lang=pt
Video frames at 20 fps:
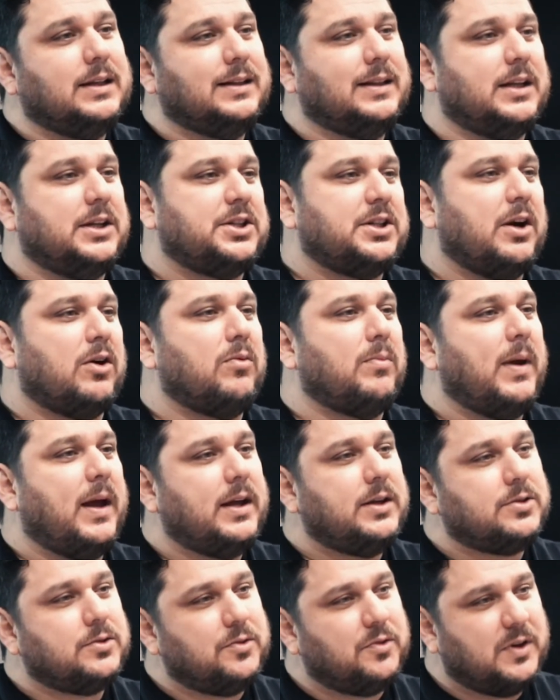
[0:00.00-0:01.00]
Deixar o
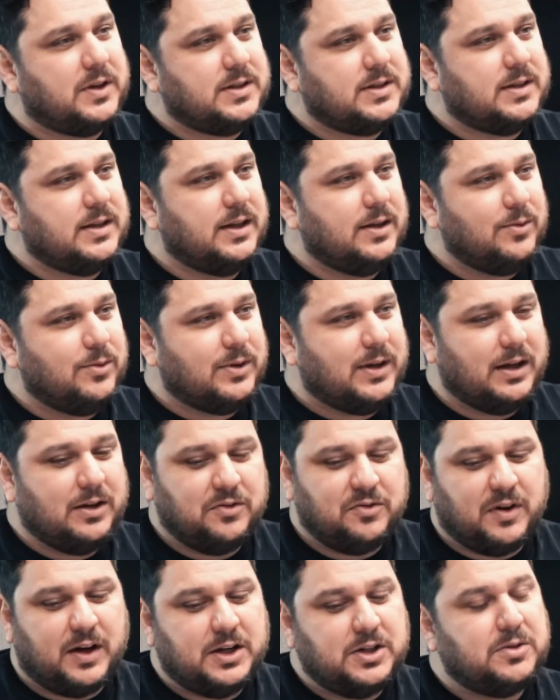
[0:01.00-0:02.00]
médico fazer o que ele
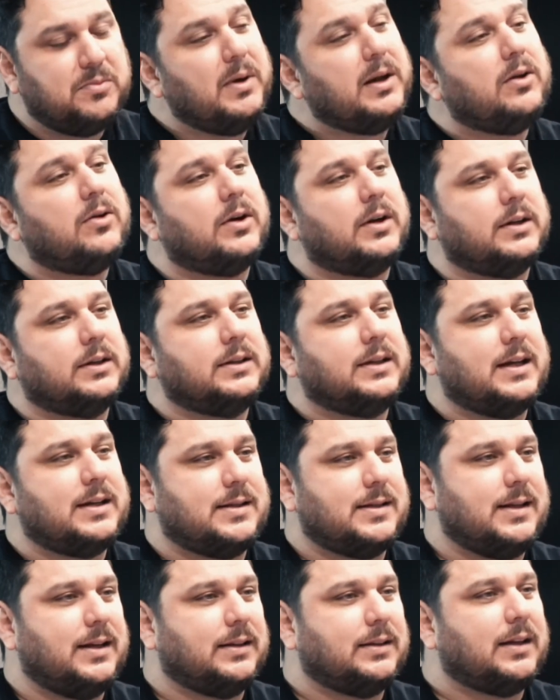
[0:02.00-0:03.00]
faz de melhor, que é
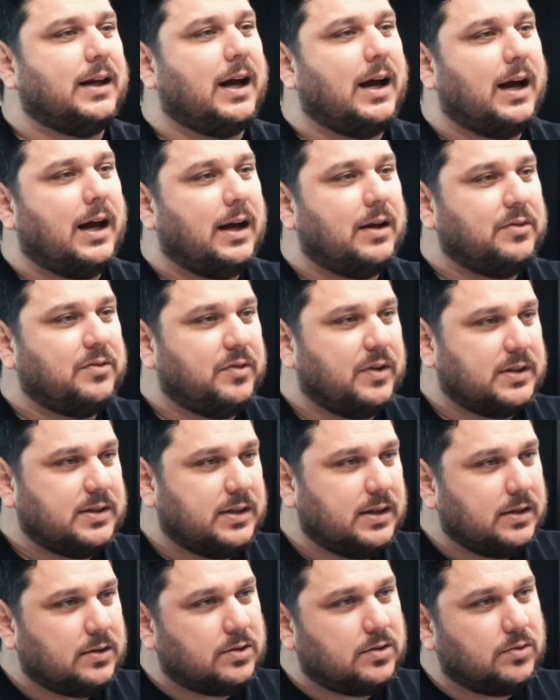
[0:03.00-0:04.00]
sentar,
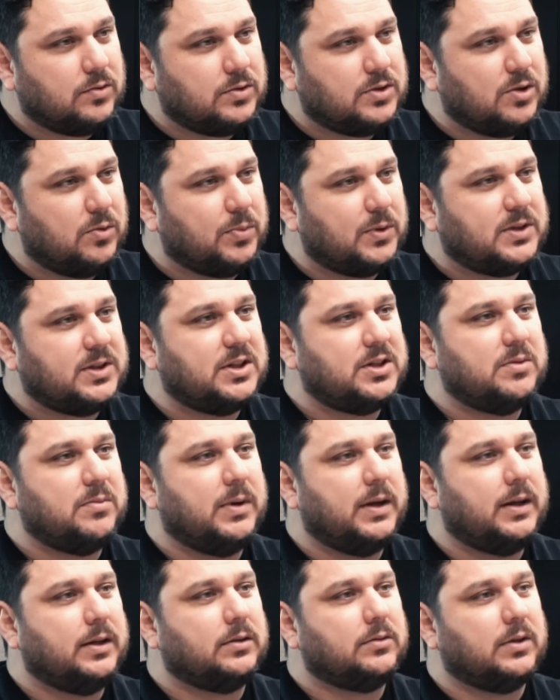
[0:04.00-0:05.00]
fazer o seu
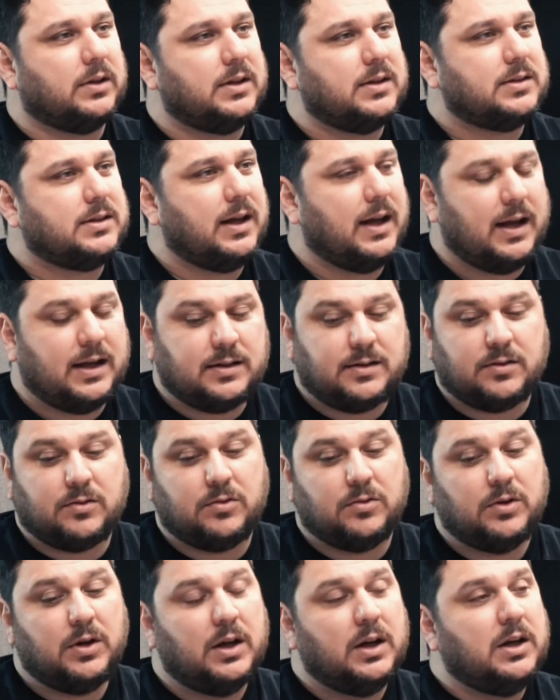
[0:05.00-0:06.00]
procedimento
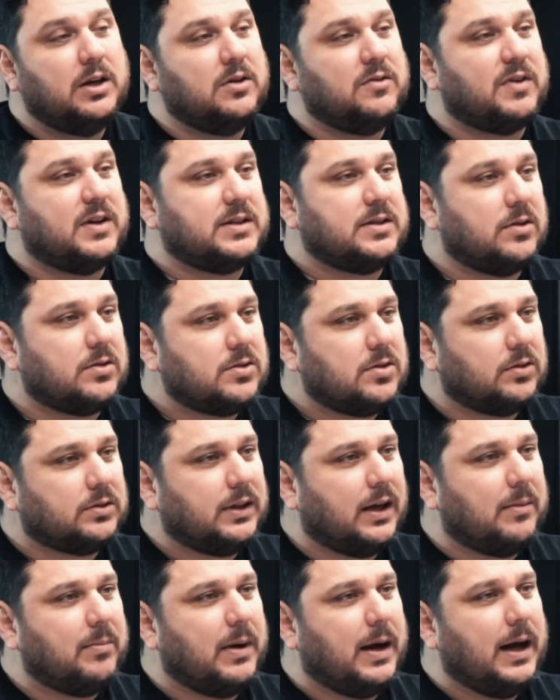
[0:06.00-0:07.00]
anestésico, fazer o seu
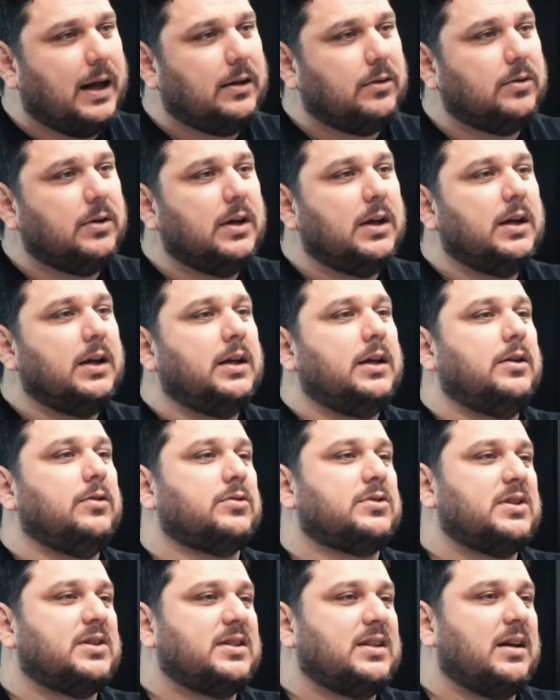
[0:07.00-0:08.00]
trabalho, e
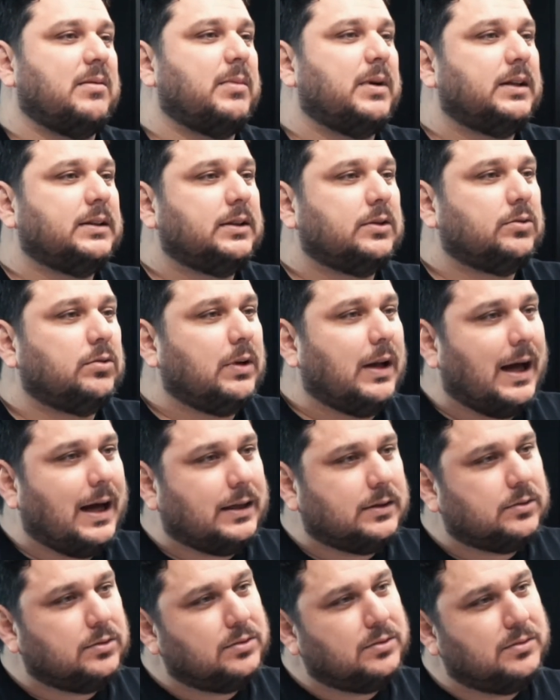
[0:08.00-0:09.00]
o sistema anda do
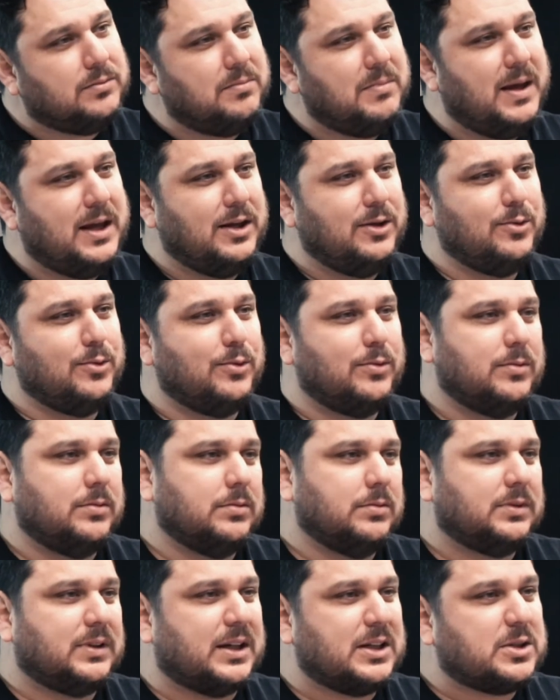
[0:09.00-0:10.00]
lado, meio
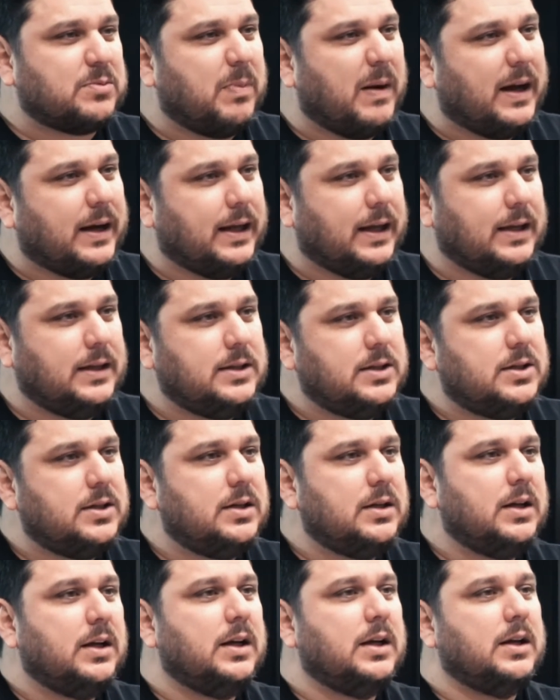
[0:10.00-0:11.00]

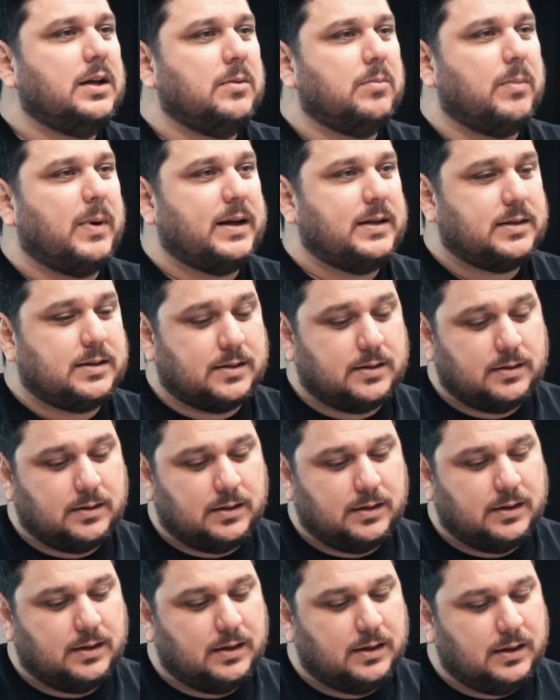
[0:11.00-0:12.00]
transparente, mas
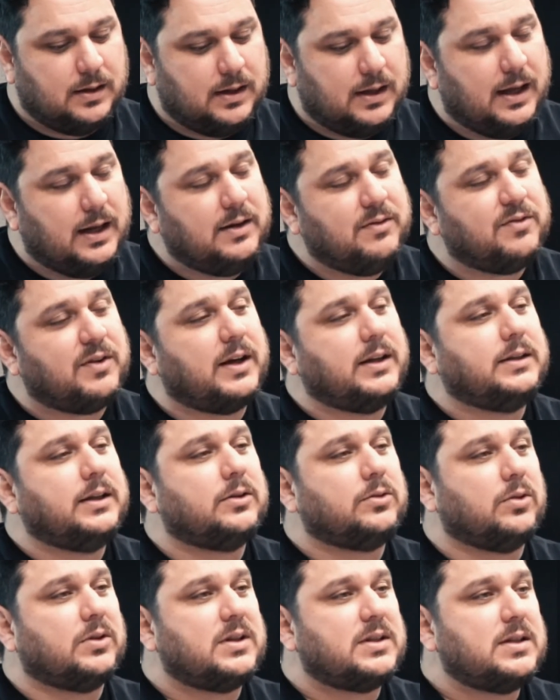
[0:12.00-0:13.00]
que ele vai
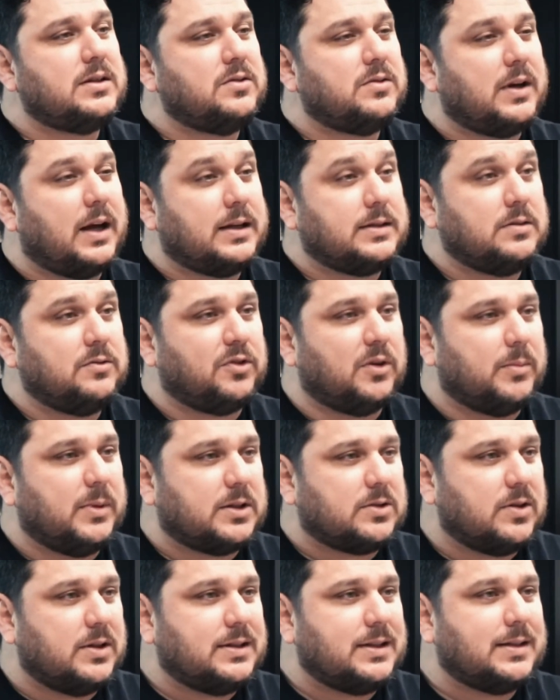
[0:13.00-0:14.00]
ter todas as
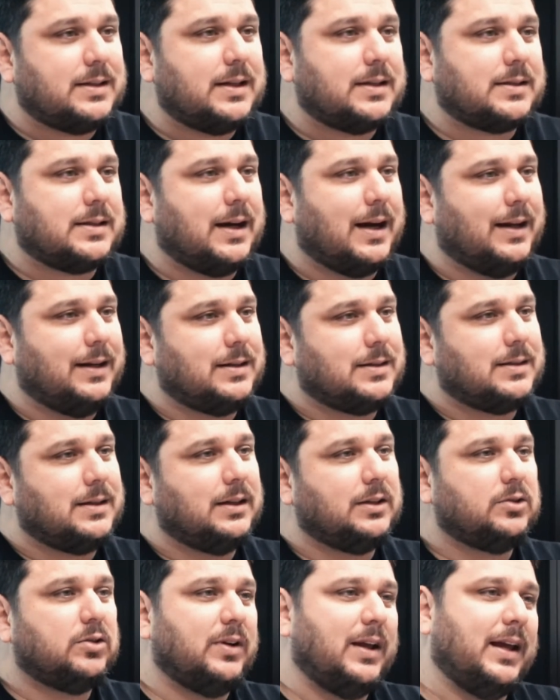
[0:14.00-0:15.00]
informações necessárias,
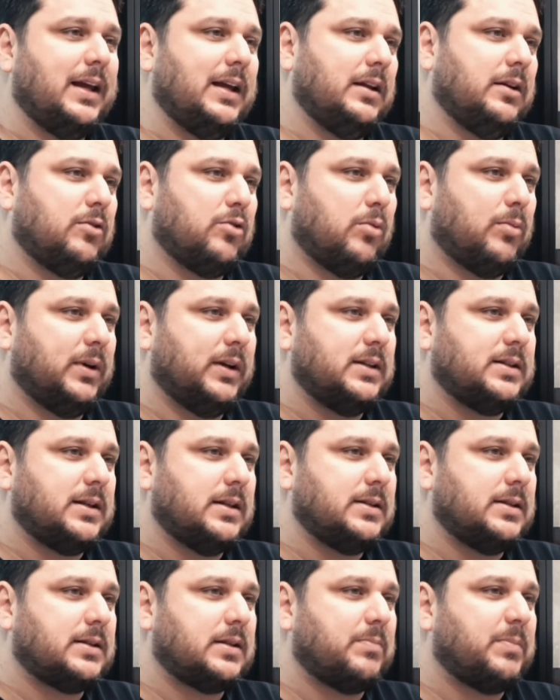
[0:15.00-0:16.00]
tanto ele como
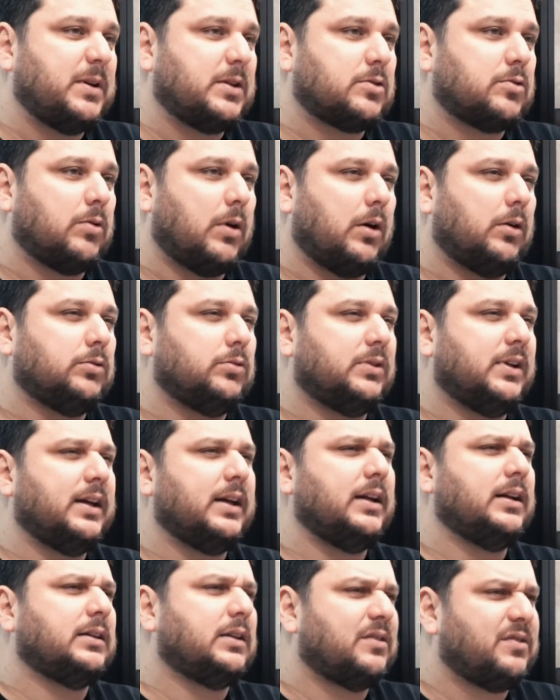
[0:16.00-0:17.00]
anestesista pessoal, do que,
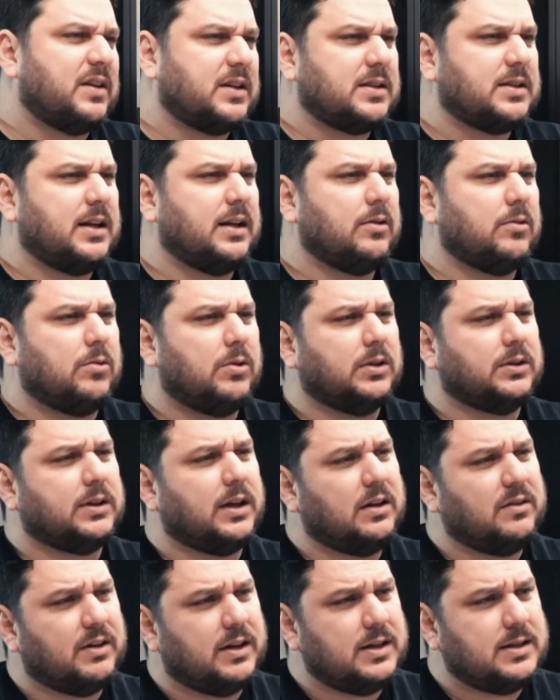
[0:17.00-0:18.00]
que ele está fazendo, quanto
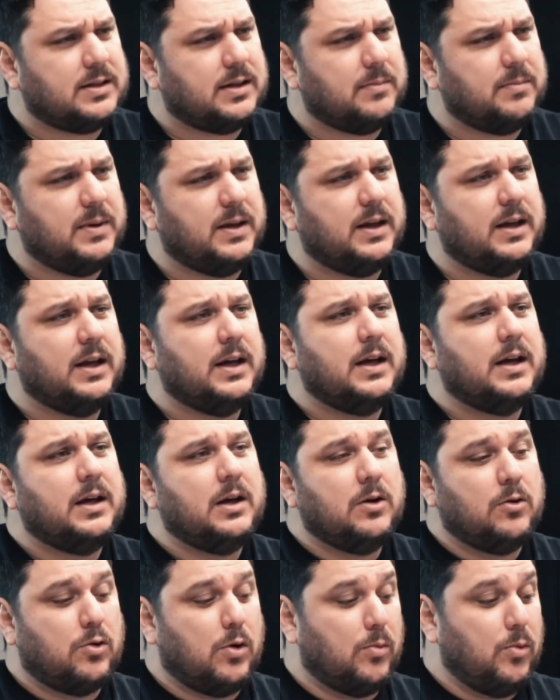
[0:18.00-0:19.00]
que ele vai receber,
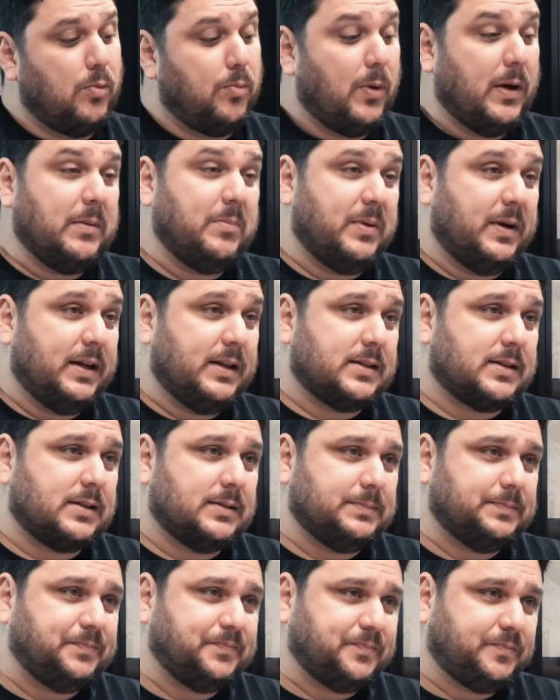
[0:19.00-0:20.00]
como para a empresa.